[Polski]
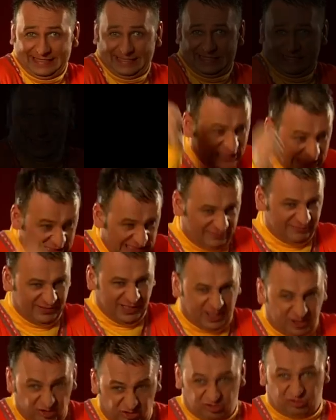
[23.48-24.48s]
Spaliśmy
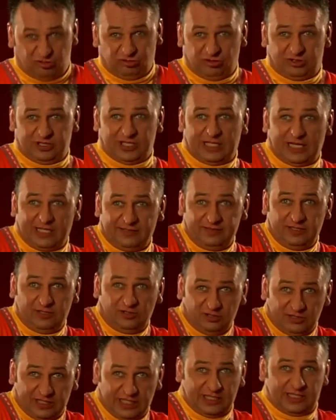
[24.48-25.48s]
na to z kurczakami,
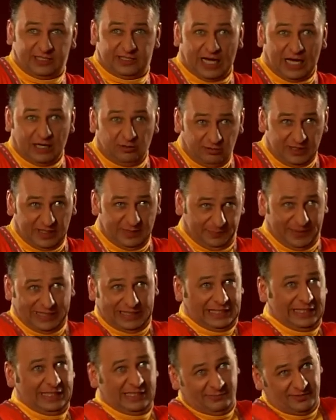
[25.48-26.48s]
do tak akurat
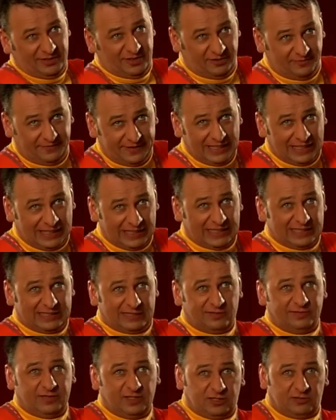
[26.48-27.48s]
piekliśmy świniaka
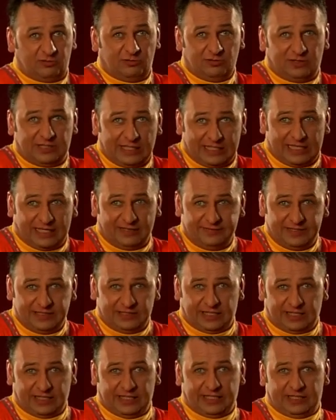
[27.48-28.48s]
sobie z kurczakami
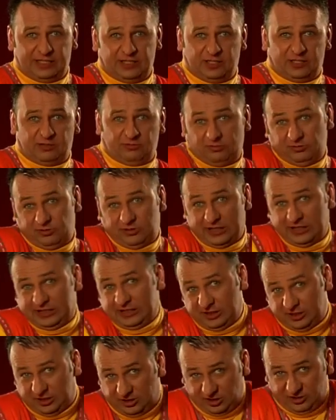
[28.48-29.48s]
i tak jakiś kurczak
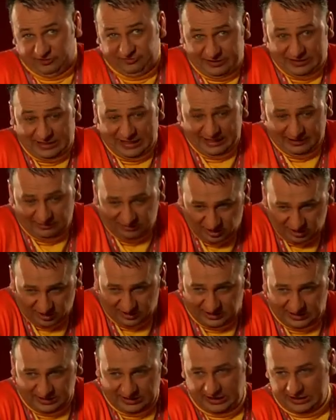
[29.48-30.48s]
gdzieś coś wyczaił,
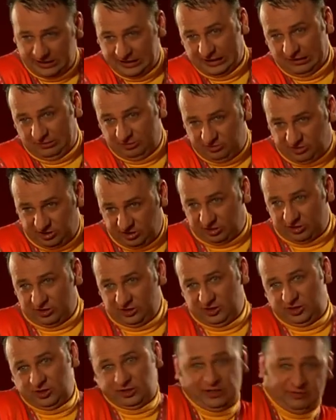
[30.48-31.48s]
coś z internetu czy
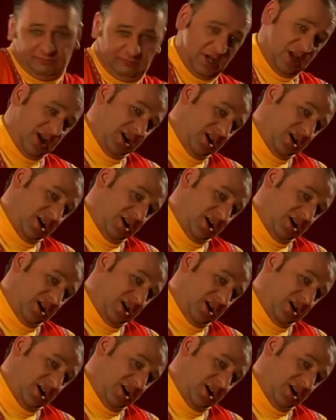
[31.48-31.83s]
coś, że tam